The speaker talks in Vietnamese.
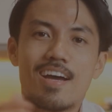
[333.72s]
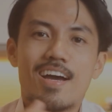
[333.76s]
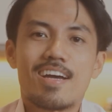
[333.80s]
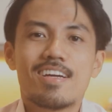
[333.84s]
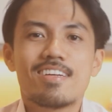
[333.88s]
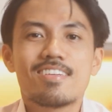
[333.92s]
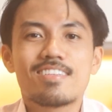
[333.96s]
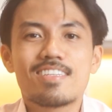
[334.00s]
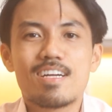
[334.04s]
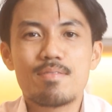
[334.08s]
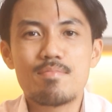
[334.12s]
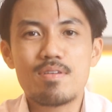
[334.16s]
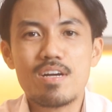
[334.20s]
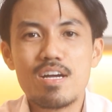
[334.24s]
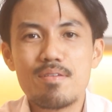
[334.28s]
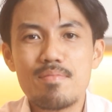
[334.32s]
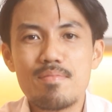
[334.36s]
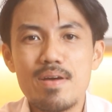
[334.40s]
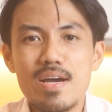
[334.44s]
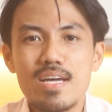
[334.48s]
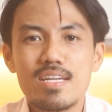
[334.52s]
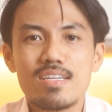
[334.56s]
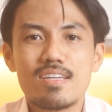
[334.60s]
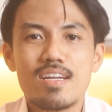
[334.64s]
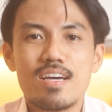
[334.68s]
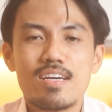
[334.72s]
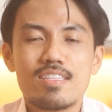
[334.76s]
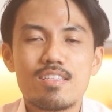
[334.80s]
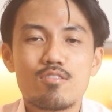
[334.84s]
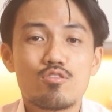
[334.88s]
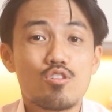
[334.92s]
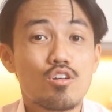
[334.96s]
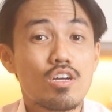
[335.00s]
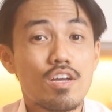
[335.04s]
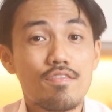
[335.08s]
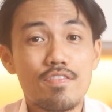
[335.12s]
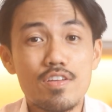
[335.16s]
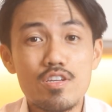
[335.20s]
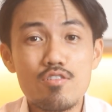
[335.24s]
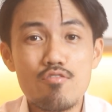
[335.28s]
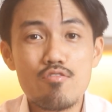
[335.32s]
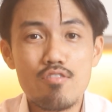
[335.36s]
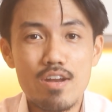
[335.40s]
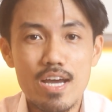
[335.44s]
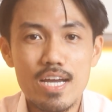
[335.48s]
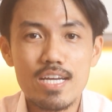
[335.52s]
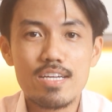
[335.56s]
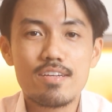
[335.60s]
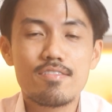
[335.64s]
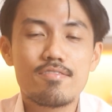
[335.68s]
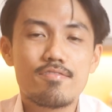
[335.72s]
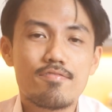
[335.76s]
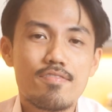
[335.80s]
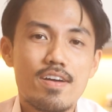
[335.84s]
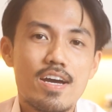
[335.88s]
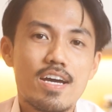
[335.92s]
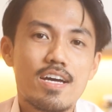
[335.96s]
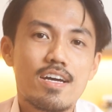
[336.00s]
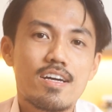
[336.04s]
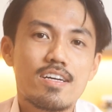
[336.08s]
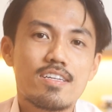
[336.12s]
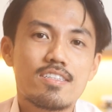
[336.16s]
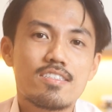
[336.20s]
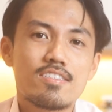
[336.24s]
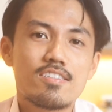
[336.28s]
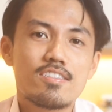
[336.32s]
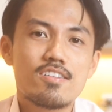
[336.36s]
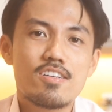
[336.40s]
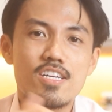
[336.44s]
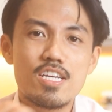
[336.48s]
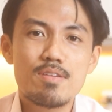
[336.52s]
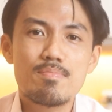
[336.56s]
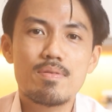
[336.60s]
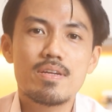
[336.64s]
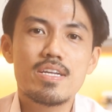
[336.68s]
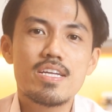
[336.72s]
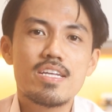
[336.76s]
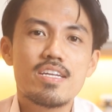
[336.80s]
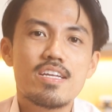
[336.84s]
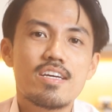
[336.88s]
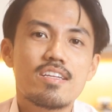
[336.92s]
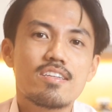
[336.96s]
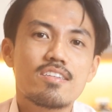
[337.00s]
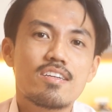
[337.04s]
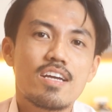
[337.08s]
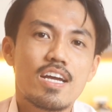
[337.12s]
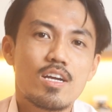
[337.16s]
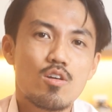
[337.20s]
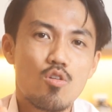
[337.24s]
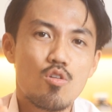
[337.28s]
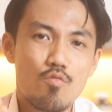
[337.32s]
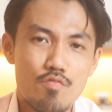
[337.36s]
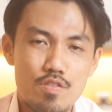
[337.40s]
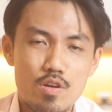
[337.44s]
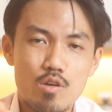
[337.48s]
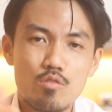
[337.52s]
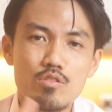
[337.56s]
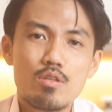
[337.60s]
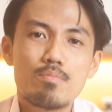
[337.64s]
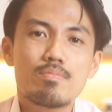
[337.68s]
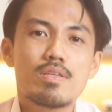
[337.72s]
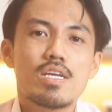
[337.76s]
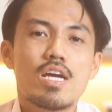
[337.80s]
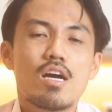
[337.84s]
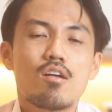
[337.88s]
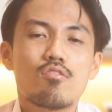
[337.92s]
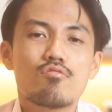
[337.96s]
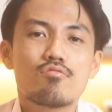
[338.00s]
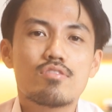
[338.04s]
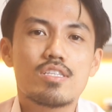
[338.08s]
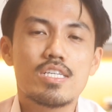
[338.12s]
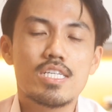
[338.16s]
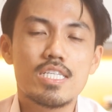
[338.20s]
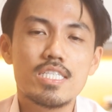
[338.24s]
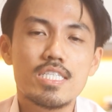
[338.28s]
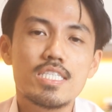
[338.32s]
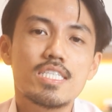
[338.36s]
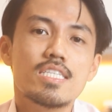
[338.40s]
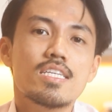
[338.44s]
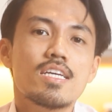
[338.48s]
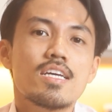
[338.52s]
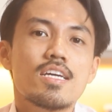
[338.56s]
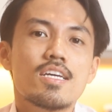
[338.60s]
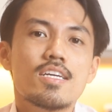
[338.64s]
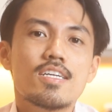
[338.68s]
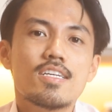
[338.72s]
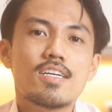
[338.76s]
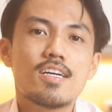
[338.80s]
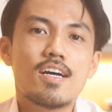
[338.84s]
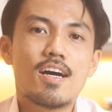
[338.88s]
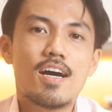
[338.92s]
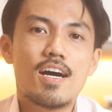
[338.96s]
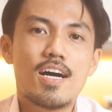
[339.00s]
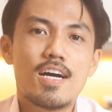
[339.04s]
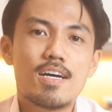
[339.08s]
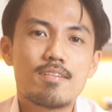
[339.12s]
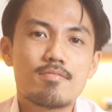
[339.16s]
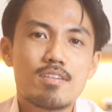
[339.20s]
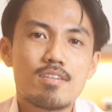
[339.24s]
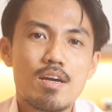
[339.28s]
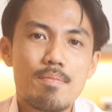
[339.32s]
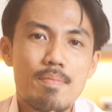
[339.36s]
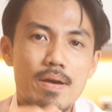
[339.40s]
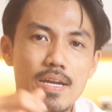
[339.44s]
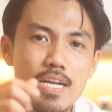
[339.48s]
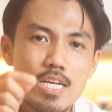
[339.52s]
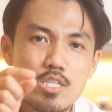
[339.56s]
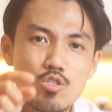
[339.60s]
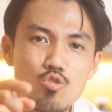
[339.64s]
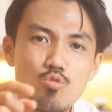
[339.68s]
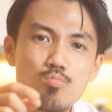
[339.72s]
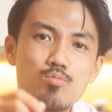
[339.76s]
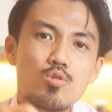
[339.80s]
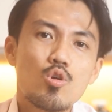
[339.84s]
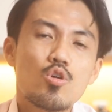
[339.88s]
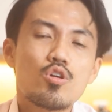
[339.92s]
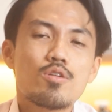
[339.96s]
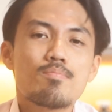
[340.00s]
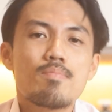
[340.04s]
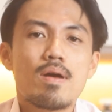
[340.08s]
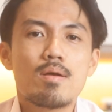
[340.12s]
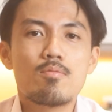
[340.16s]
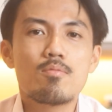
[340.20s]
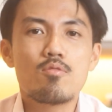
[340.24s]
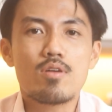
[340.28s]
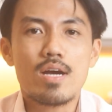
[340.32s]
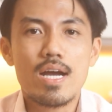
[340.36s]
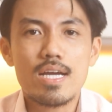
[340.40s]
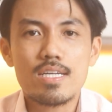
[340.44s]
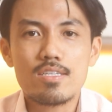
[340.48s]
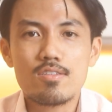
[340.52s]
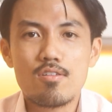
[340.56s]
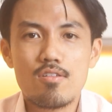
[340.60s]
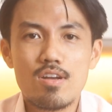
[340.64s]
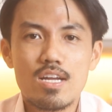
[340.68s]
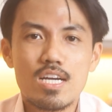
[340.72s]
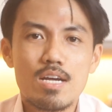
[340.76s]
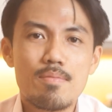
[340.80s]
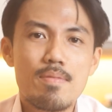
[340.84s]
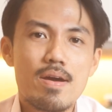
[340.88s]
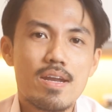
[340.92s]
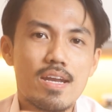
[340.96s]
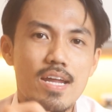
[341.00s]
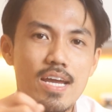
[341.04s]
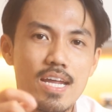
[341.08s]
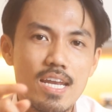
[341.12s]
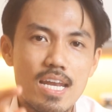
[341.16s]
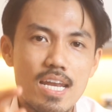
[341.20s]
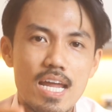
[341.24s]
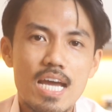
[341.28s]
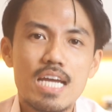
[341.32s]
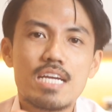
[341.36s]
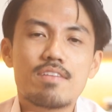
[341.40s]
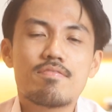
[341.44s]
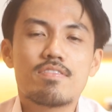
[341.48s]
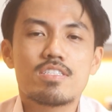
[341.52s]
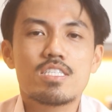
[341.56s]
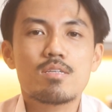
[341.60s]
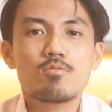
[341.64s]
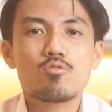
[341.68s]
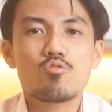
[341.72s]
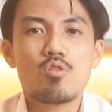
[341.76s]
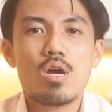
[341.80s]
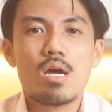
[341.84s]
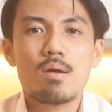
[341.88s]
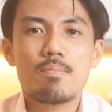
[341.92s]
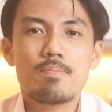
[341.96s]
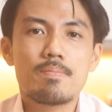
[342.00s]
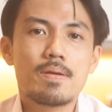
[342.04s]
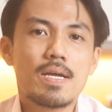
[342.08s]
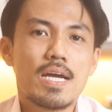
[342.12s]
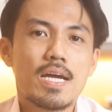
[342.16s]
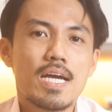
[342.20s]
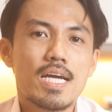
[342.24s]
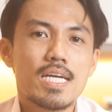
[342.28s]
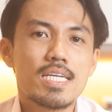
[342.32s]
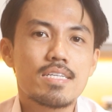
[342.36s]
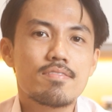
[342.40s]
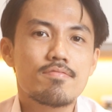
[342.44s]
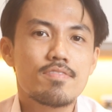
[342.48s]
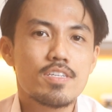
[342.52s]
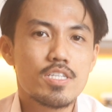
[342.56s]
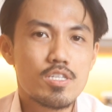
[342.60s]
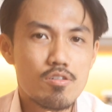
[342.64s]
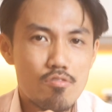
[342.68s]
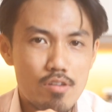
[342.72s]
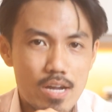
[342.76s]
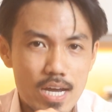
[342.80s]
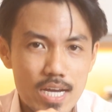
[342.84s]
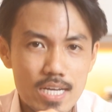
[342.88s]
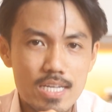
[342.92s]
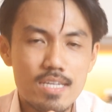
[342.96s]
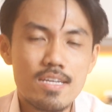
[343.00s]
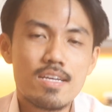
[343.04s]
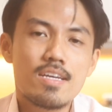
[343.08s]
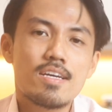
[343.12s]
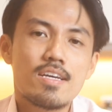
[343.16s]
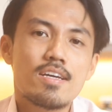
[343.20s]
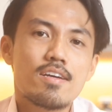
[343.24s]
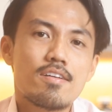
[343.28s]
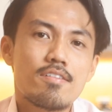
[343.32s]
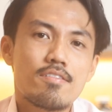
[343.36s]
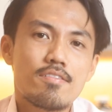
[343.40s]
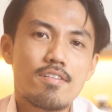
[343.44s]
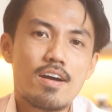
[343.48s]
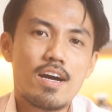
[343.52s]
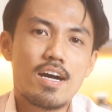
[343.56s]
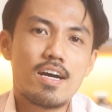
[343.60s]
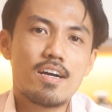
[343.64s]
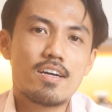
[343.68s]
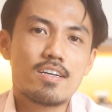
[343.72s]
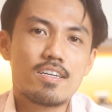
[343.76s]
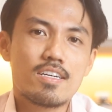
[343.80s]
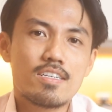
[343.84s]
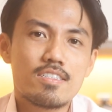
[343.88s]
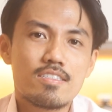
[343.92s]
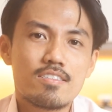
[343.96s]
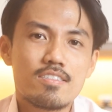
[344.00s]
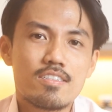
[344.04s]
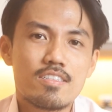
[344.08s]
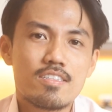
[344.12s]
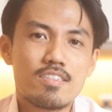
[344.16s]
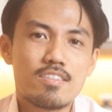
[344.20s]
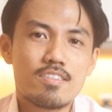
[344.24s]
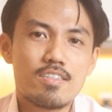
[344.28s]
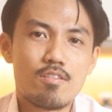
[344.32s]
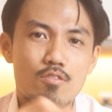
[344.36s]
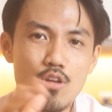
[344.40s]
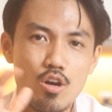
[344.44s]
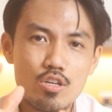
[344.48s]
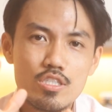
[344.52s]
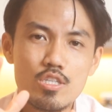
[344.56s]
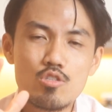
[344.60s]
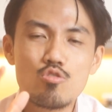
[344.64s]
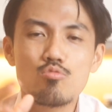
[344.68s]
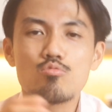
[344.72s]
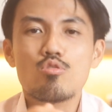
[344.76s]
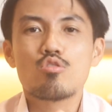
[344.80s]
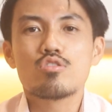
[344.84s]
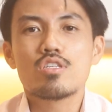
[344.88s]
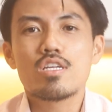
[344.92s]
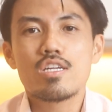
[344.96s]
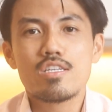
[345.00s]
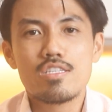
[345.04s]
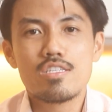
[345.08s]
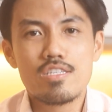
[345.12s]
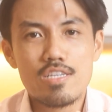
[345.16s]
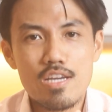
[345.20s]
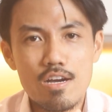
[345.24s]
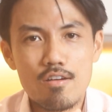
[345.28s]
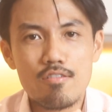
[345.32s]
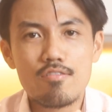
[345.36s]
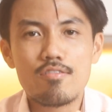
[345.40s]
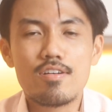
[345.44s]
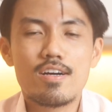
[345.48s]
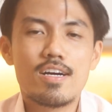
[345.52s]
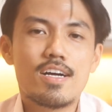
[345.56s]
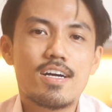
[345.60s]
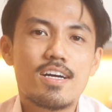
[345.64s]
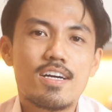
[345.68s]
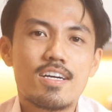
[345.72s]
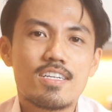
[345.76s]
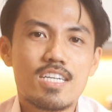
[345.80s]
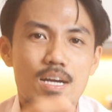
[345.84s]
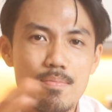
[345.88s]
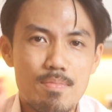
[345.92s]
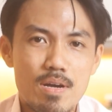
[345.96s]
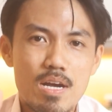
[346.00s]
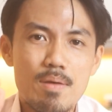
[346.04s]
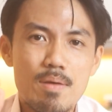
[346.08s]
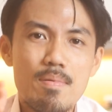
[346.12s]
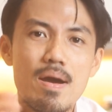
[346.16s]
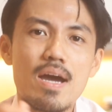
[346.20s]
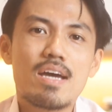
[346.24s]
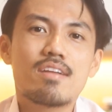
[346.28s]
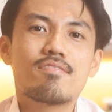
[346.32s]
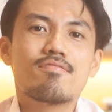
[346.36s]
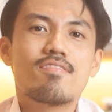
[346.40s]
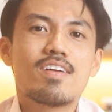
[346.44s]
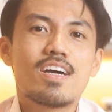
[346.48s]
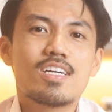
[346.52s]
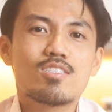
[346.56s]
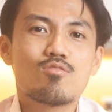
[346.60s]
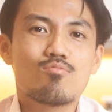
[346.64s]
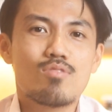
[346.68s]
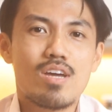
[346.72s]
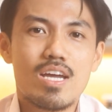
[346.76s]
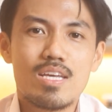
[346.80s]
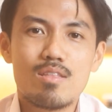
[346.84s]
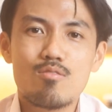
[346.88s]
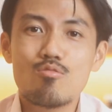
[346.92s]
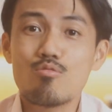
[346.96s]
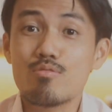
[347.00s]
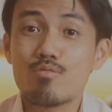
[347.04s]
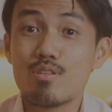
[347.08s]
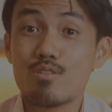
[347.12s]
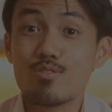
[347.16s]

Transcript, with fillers: Hi, cảm ơn các bạn đã theo dõi cái video này, và trước khi mà đi đến cái cổ phiếu tiếp theo thì các bạn hãy giúp tôi bằng một cách đó là các bạn hãy like và subscribe cái video này. Điều đó sẽ giúp tôi rất là nhiều. Cảm ơn các bạn và chúng ta hãy tiếp tục